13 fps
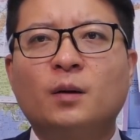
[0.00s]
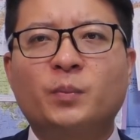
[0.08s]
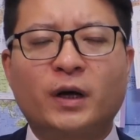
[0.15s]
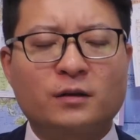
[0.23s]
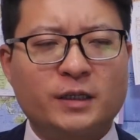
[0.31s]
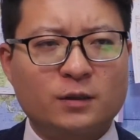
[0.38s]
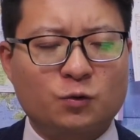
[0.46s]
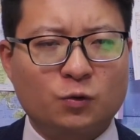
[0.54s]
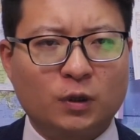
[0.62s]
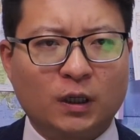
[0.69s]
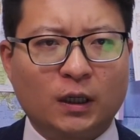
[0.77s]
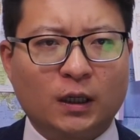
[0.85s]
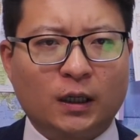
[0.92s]
表现
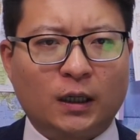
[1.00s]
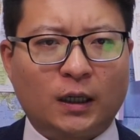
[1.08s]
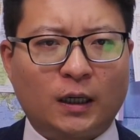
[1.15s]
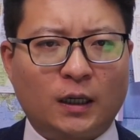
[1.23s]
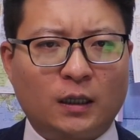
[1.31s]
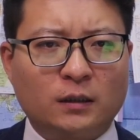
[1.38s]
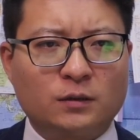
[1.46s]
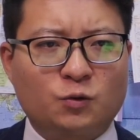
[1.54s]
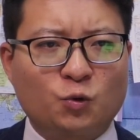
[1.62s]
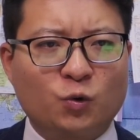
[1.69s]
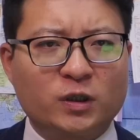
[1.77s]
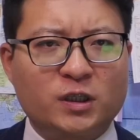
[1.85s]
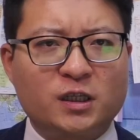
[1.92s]
出呃
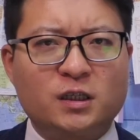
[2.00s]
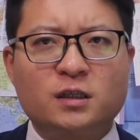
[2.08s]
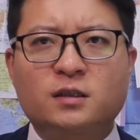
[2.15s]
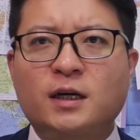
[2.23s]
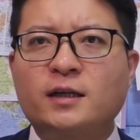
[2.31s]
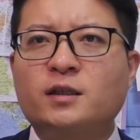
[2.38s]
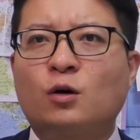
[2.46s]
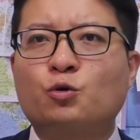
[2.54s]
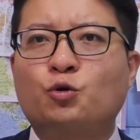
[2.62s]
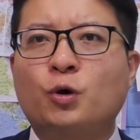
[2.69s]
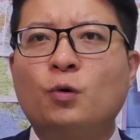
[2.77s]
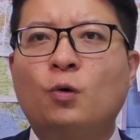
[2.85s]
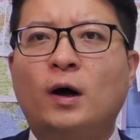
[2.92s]
中国经济再造
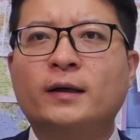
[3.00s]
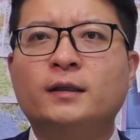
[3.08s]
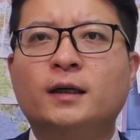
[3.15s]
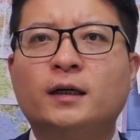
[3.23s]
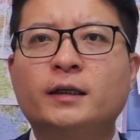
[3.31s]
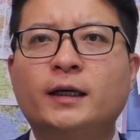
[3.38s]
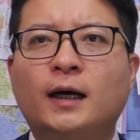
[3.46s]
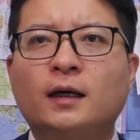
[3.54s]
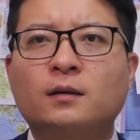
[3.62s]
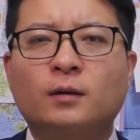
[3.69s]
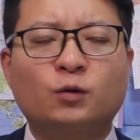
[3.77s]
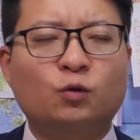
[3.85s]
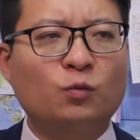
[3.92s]
循环的能力啊，对吧？